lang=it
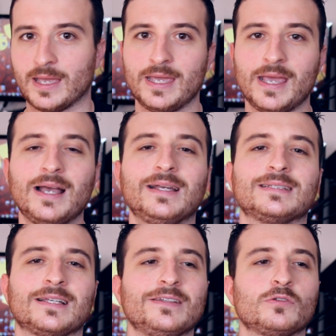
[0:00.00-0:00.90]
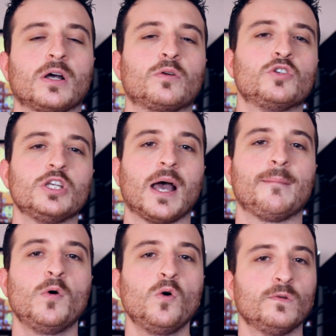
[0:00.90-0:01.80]
e anche se avete una
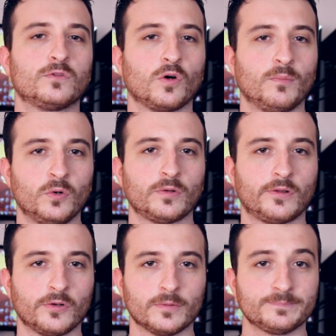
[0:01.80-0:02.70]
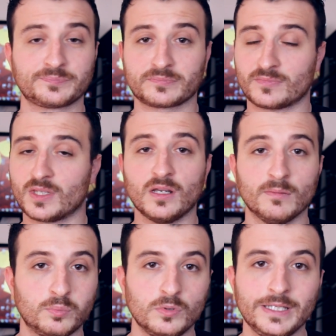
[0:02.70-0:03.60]
cucina molto molto
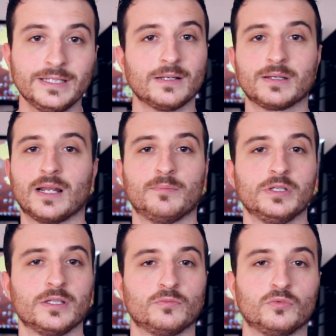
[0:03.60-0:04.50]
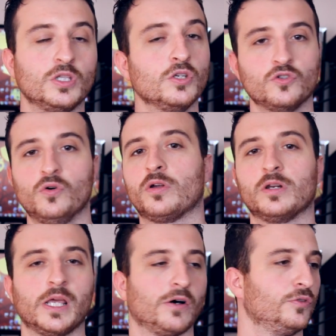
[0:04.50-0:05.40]
pulita perché la pulite tutti i
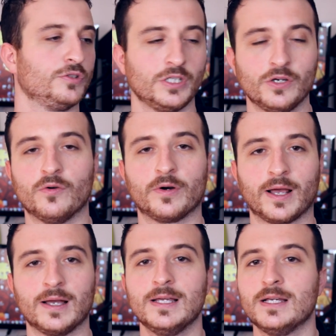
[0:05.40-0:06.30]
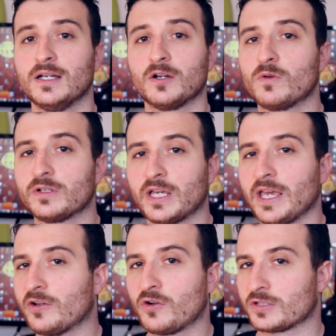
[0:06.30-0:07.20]
giorni ad ogni ora
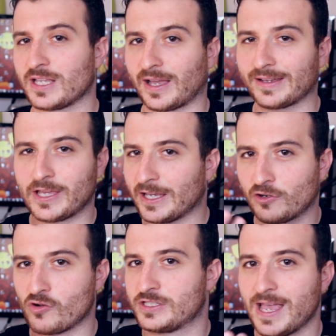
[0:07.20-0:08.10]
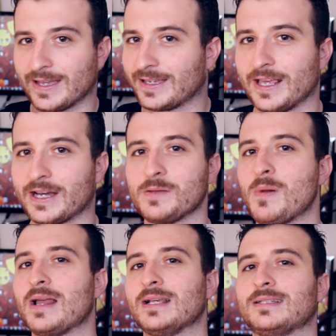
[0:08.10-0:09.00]
che, cosa, che cos'è che
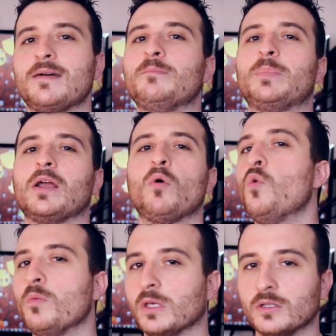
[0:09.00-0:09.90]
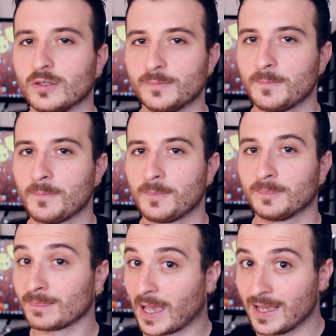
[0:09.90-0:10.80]
rimane sempre umido?
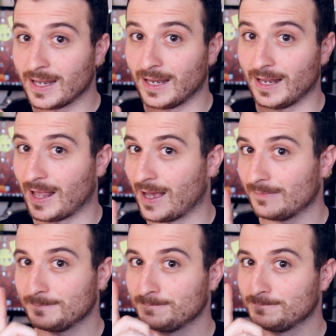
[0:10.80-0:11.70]
La